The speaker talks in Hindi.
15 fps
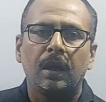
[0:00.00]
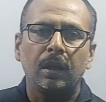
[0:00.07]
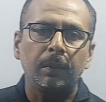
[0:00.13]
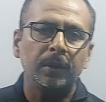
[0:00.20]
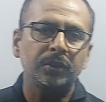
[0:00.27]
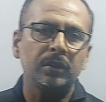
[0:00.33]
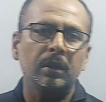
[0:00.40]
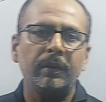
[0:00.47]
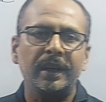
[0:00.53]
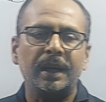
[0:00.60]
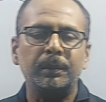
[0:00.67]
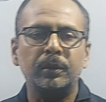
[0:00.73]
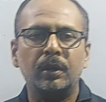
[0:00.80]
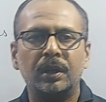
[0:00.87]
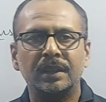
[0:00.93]
हेलो बच्चों
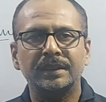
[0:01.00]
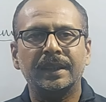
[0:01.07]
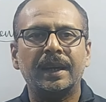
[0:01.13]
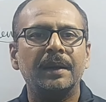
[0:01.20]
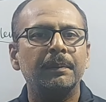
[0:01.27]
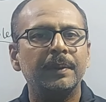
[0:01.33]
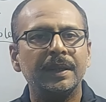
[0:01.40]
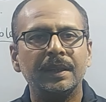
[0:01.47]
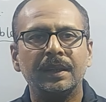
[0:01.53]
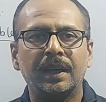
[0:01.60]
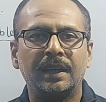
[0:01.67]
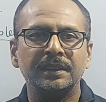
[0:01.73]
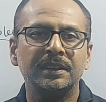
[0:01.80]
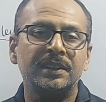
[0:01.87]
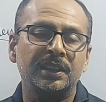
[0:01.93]
वेलकम टू लोकस एकेडमी
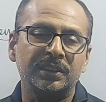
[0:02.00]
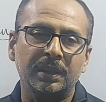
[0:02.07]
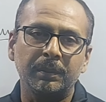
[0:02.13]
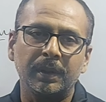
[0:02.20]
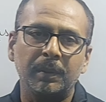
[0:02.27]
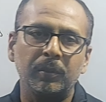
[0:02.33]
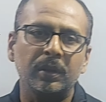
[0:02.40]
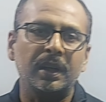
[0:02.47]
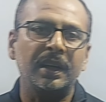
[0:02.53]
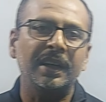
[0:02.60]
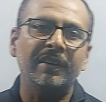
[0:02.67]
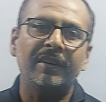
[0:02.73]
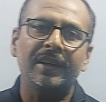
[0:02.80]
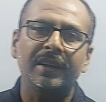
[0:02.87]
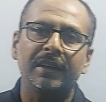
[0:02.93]
आज इस सेशन में हम लोग
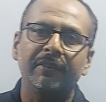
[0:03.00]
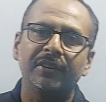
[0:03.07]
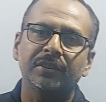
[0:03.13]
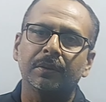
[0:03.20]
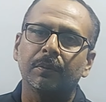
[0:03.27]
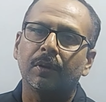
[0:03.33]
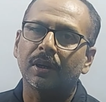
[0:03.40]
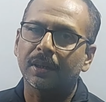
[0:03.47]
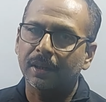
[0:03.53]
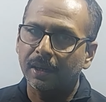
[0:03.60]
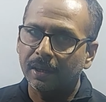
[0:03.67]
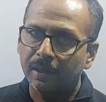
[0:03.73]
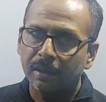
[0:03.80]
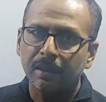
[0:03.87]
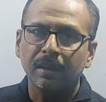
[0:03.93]
करने वाले रिवीजन मॉड
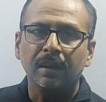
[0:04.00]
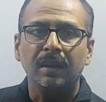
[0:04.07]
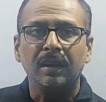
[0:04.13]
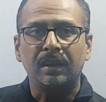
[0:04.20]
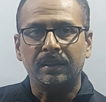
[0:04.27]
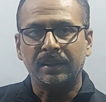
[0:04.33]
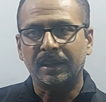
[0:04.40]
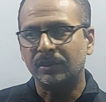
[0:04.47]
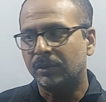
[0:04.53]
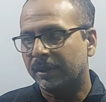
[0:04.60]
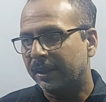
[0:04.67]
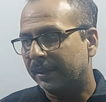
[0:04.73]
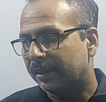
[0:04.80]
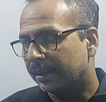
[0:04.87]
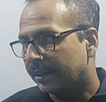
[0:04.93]
का ठीक है जो
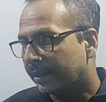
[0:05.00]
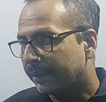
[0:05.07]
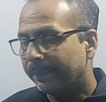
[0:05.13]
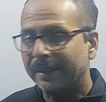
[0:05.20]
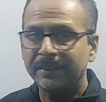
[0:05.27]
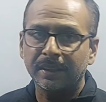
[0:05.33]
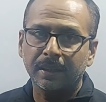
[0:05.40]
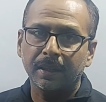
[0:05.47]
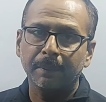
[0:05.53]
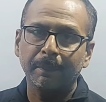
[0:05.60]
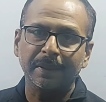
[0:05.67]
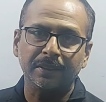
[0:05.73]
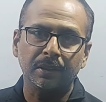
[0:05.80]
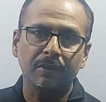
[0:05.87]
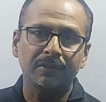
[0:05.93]
कि थर्ड मेजर है
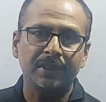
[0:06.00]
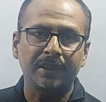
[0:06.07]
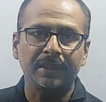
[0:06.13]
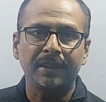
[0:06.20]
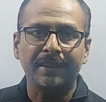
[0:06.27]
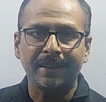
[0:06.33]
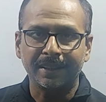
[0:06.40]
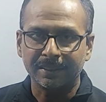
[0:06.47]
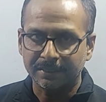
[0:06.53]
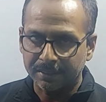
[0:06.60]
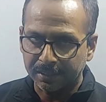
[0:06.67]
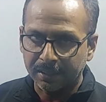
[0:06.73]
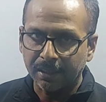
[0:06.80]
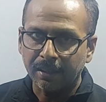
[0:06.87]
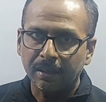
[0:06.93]
मेजर ऑफ सेंट्रल
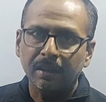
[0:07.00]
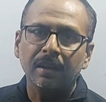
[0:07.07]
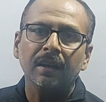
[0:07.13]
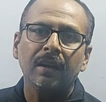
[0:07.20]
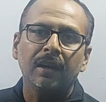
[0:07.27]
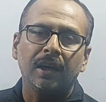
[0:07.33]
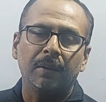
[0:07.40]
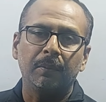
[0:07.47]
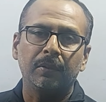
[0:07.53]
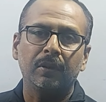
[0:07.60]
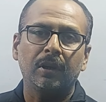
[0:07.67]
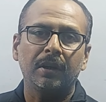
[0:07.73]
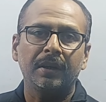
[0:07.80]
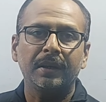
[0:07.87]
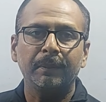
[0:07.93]
टेंडेंसी का हम लोग
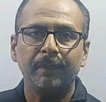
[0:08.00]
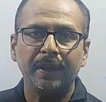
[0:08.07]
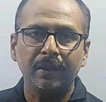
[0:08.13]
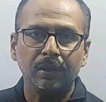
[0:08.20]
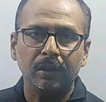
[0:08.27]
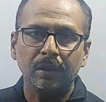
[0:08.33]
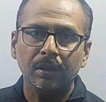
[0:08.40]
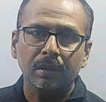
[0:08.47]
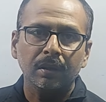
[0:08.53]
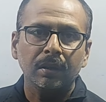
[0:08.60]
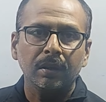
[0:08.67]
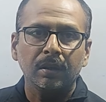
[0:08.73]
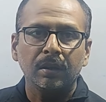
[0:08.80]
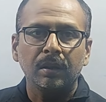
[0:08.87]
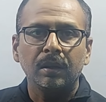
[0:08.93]
ऑलरेडी मीन
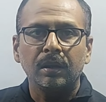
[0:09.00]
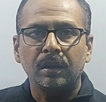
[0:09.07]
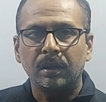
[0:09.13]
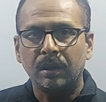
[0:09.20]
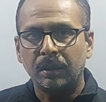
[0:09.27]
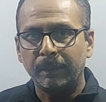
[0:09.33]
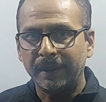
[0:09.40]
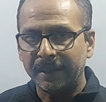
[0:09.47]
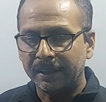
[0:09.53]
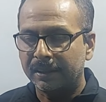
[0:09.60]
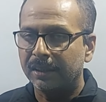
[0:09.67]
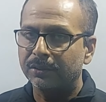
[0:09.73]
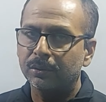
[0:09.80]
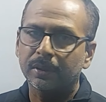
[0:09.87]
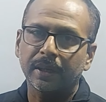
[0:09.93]
और मीडियम
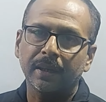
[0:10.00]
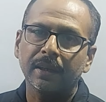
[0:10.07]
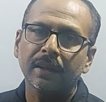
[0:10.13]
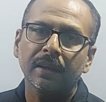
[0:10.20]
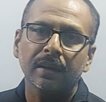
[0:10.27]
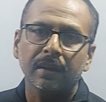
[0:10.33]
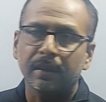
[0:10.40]
कर चुके हैं